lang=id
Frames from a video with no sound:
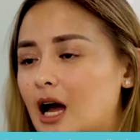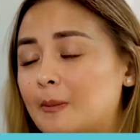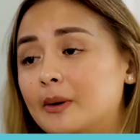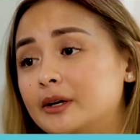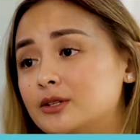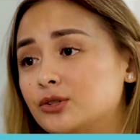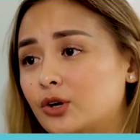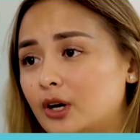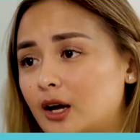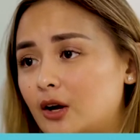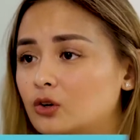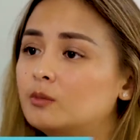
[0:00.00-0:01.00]
apa di
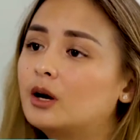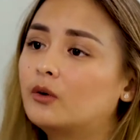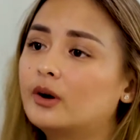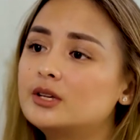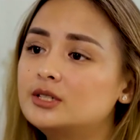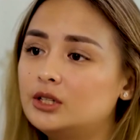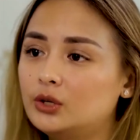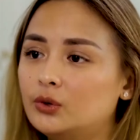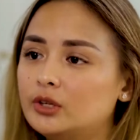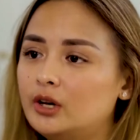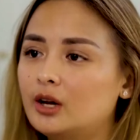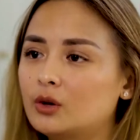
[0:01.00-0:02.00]
sekolah aku bawa
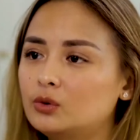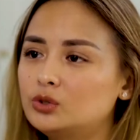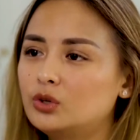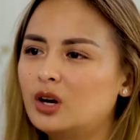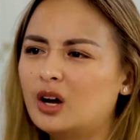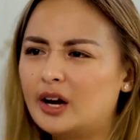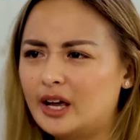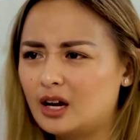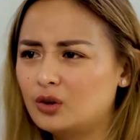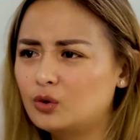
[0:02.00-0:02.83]
Zio jadi aku juga nggak yang